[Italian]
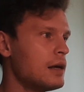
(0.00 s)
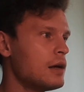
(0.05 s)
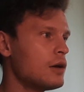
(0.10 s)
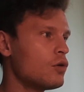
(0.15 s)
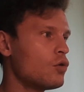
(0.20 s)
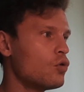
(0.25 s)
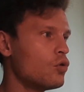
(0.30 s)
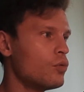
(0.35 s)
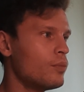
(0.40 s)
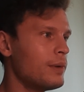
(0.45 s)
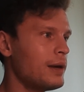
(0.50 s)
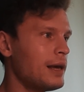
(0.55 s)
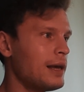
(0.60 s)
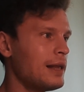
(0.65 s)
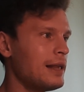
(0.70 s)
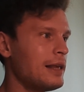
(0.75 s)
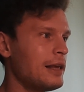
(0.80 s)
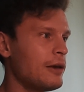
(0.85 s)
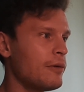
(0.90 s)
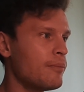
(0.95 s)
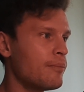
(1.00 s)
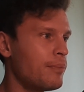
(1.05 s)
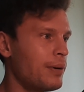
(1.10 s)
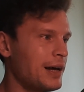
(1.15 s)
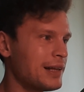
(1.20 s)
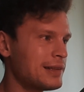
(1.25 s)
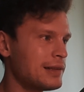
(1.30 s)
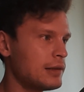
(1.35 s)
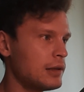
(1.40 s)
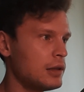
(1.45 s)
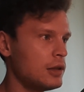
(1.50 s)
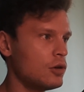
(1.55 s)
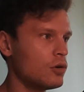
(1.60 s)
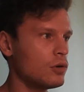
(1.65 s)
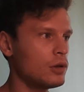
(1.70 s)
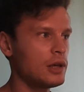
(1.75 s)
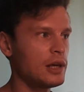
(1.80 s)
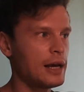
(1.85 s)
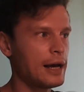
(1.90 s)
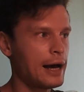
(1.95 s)
come gli impatti di
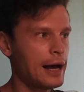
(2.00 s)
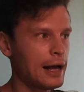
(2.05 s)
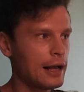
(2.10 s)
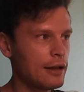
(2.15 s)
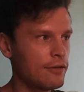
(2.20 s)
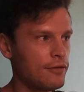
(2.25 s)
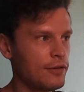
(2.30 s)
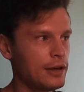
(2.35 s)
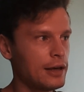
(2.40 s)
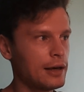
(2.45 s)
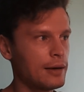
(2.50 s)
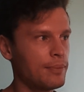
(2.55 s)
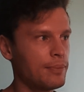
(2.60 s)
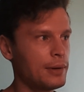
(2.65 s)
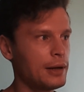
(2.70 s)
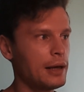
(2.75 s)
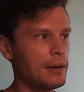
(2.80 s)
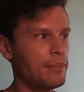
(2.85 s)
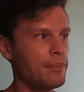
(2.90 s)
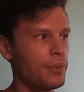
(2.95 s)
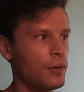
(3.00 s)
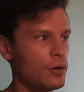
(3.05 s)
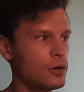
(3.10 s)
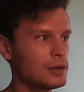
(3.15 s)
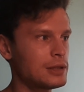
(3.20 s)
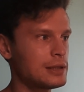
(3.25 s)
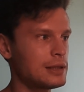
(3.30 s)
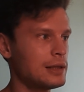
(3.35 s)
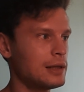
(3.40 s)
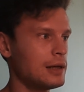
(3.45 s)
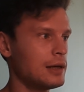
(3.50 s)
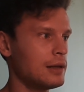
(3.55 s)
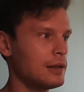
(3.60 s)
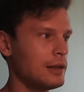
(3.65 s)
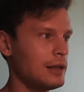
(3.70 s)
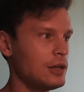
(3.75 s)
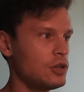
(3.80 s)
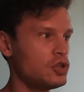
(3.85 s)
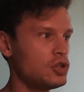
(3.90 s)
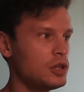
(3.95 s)
ogni halving pre post
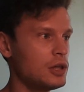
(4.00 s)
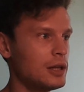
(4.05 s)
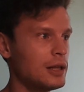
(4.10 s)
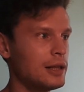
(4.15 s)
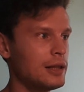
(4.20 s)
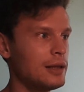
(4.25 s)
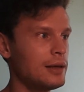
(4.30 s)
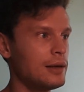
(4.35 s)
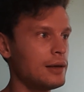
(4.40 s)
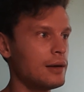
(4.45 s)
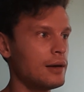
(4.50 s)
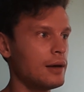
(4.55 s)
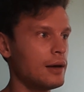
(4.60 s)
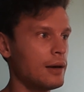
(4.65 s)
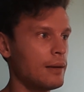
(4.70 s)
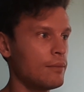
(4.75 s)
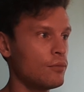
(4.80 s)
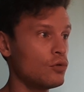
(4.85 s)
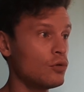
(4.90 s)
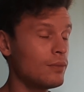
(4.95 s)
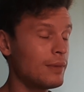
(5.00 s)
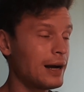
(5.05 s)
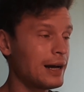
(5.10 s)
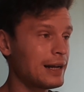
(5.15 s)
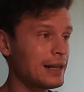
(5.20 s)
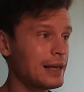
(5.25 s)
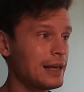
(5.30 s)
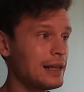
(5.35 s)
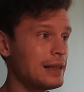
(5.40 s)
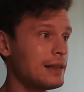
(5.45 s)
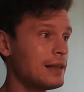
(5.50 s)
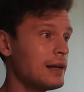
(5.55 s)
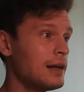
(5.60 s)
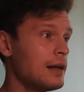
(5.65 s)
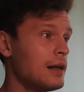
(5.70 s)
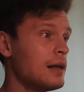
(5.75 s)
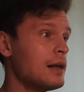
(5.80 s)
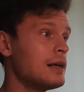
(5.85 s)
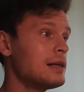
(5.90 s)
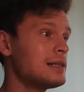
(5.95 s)
nei cicli di uh, bull market
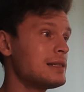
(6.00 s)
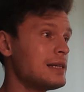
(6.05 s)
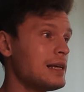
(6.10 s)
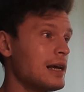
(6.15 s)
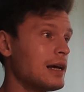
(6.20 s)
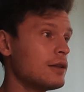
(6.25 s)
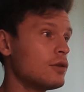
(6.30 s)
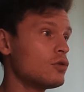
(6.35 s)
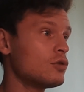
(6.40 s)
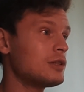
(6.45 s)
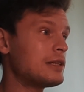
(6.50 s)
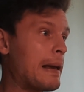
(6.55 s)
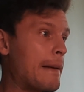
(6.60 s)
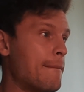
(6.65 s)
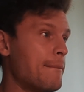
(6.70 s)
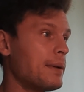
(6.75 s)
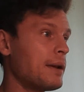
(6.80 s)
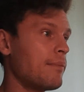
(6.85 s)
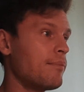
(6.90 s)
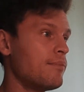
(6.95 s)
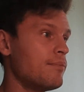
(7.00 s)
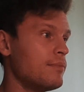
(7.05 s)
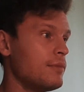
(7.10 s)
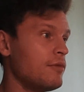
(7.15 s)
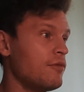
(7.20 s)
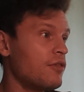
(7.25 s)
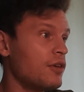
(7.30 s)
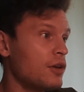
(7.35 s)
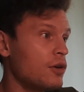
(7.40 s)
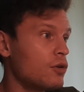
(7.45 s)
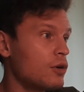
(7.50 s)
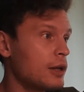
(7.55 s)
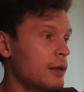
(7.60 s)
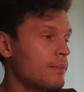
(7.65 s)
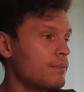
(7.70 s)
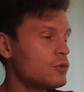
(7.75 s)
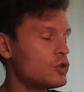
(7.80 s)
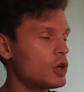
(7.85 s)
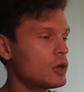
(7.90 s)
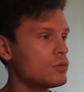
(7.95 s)
siano sempre più
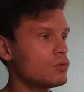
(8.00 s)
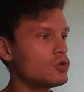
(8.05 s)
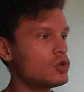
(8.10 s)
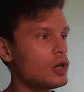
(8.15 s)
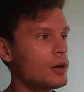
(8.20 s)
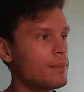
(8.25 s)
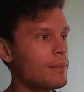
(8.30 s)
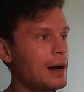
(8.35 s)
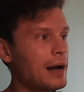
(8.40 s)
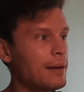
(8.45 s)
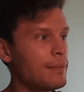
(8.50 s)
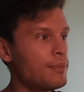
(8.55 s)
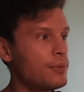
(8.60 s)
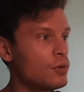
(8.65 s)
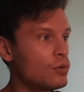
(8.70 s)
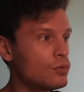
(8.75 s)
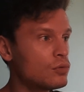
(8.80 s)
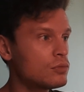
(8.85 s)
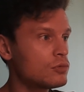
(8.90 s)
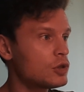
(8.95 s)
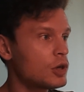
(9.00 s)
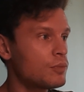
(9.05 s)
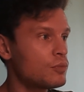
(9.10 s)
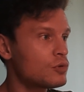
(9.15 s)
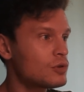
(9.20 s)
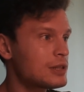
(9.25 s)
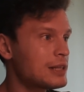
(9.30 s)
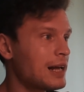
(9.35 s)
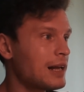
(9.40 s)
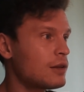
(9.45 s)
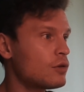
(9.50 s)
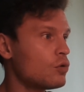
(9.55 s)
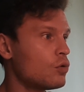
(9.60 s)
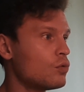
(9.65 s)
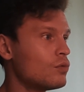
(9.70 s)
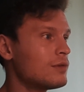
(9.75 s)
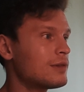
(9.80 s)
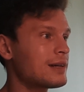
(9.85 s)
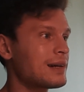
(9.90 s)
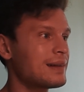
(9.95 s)
inferiori, cioè non c'è mai più, c'è più stato
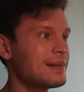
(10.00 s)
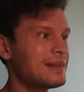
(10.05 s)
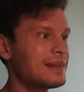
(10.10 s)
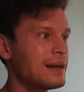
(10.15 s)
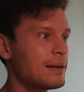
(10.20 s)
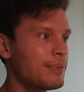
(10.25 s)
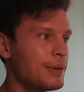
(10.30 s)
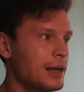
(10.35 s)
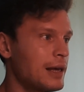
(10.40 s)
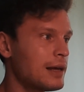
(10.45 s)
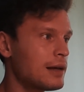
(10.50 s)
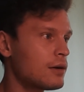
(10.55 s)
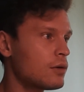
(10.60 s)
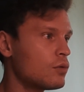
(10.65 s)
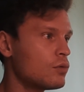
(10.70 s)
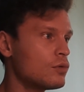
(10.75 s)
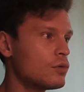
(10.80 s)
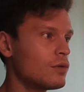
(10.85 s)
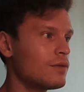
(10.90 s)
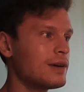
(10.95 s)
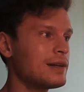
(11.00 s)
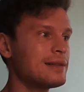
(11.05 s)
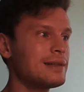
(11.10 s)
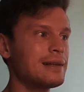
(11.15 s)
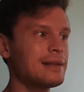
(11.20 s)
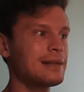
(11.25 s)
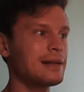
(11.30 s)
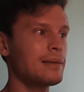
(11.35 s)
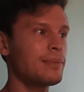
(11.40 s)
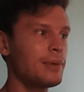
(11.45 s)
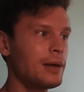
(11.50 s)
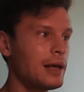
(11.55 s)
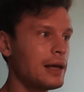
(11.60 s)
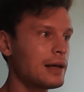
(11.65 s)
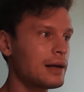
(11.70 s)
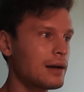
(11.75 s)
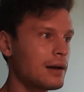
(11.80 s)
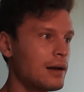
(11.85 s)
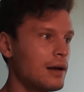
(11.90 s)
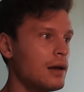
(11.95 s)
un 30 per un 93
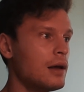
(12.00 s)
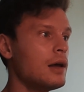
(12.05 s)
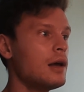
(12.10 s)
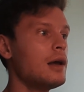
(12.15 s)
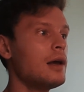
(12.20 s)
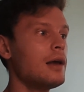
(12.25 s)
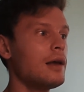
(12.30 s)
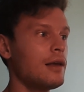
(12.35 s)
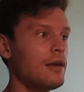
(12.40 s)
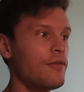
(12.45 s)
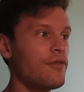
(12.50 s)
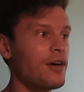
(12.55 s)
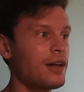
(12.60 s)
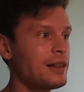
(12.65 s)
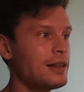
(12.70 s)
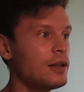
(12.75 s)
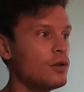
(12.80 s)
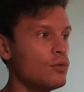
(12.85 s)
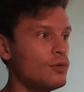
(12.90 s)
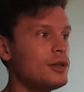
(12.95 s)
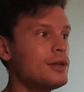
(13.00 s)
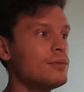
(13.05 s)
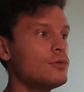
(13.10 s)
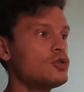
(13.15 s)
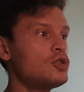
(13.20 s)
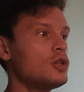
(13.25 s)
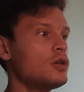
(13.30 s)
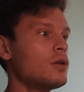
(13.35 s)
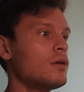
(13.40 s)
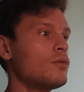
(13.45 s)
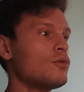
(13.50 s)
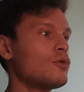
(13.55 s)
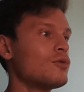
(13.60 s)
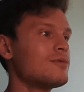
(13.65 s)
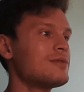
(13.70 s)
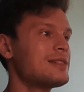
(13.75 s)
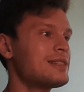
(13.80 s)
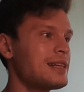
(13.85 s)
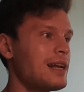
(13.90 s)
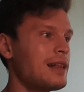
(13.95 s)
per, infatti l'ultimo ciclo ha avuto
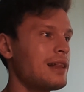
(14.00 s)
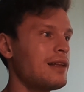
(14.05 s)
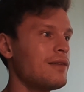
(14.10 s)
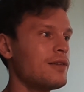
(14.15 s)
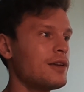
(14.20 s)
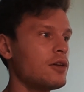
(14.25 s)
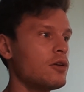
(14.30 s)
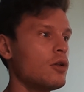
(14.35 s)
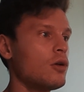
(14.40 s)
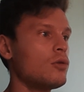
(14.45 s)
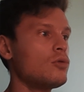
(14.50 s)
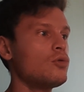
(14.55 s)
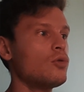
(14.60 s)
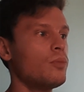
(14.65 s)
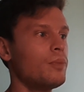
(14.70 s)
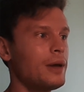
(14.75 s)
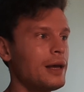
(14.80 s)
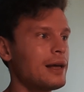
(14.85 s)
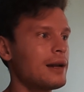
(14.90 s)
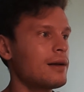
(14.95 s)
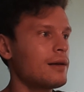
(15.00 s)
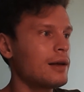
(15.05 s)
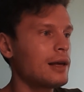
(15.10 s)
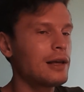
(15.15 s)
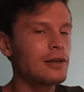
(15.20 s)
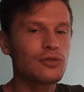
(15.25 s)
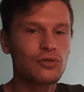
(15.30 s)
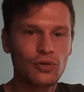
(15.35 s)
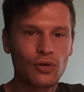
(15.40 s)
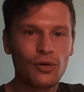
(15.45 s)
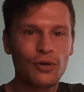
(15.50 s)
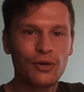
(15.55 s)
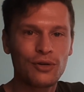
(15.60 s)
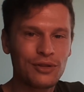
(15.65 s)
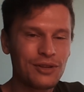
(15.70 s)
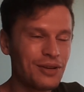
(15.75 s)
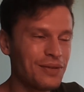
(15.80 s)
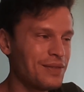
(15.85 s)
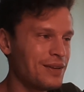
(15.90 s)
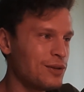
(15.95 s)
un 7,8 per, che sono
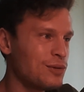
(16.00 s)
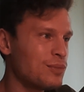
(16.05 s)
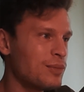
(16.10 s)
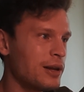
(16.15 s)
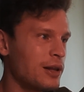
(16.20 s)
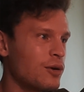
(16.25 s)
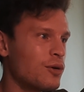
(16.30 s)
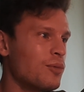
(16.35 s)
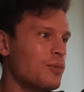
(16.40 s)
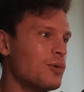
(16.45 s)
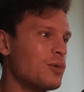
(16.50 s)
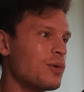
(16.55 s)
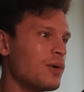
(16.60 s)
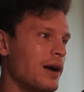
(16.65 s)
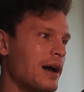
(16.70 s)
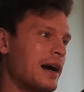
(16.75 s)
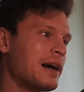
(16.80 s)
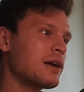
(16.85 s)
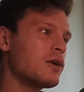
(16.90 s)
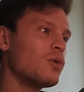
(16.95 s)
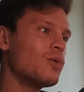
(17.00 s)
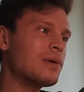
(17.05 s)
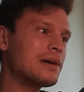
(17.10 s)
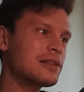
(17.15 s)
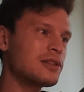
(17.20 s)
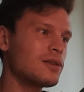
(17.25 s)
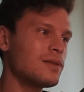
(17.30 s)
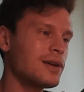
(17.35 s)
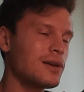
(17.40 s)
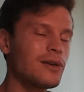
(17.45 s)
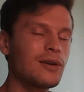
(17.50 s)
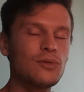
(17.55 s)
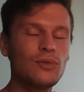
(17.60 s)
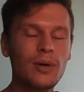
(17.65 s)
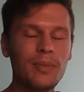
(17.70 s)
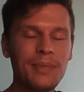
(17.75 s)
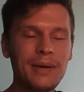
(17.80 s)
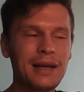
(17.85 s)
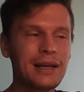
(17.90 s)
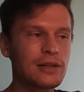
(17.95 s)
ottimi numeri comunque, anche un
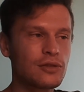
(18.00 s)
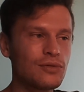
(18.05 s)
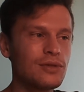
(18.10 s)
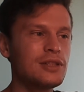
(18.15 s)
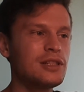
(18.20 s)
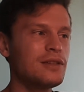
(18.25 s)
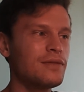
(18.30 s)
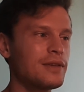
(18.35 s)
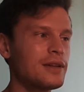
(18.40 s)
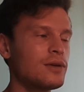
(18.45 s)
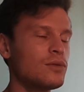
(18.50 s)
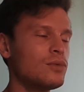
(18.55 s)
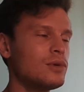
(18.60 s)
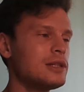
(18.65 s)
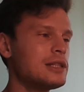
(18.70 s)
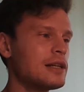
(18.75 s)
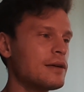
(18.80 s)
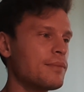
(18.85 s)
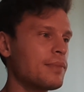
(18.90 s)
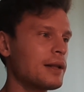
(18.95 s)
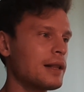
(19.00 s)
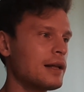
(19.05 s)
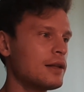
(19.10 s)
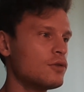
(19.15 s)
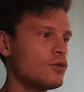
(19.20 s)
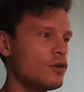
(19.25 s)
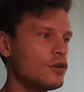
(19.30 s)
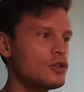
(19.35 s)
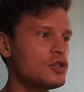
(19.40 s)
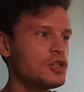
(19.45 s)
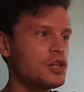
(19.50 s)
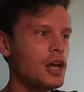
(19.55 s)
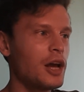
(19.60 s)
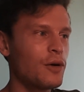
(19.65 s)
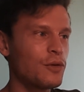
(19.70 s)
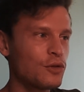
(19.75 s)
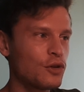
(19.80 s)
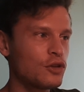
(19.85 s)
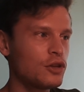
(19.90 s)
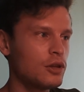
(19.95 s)
4,2 per sulle cifre in cui stiamo parlando oggi è
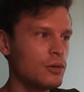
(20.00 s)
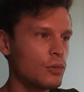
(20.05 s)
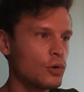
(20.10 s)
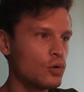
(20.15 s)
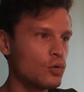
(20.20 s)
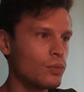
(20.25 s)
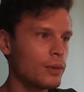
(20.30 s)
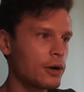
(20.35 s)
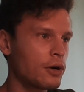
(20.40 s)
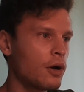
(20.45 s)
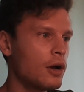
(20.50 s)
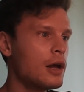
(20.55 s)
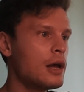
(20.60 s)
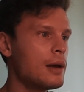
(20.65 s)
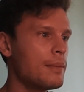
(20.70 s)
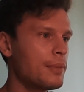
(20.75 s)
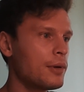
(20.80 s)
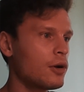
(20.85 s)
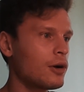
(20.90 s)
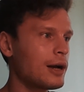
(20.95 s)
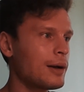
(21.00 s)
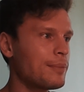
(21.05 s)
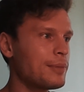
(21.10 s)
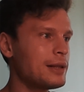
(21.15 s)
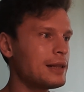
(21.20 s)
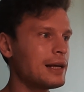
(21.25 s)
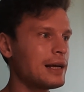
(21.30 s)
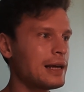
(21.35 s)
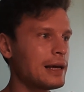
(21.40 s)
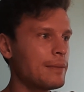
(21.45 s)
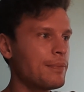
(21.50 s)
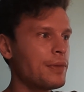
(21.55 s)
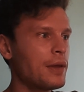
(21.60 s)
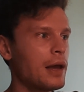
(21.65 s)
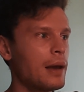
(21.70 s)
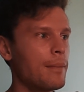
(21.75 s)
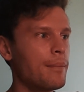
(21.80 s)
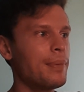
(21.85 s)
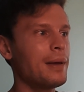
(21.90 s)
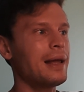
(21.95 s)
un ottimo numero, però capite che
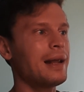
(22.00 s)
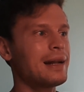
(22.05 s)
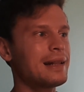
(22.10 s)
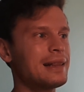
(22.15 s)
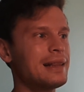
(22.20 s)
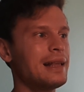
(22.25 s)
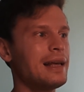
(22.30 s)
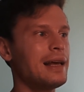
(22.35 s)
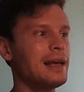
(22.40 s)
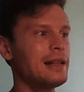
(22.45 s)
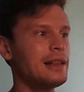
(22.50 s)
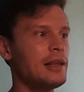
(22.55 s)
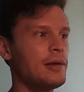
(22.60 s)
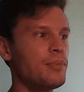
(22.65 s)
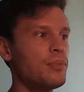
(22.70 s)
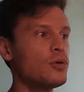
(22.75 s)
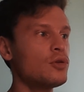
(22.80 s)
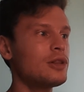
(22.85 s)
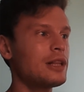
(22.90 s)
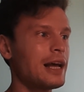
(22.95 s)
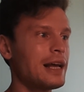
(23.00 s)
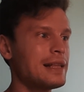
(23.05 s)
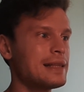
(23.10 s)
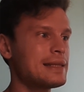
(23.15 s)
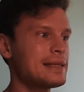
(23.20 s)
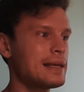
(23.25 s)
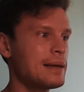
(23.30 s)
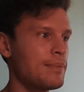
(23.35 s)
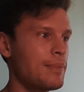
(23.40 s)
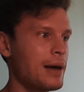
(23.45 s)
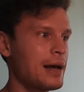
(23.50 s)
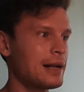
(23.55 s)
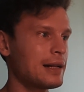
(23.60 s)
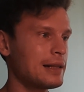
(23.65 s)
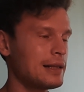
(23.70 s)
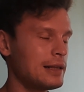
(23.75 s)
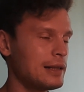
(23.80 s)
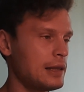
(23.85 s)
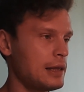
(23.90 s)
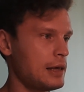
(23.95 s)
perde di potenza e
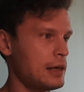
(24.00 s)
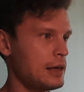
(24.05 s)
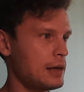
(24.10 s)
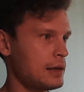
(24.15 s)
perde di...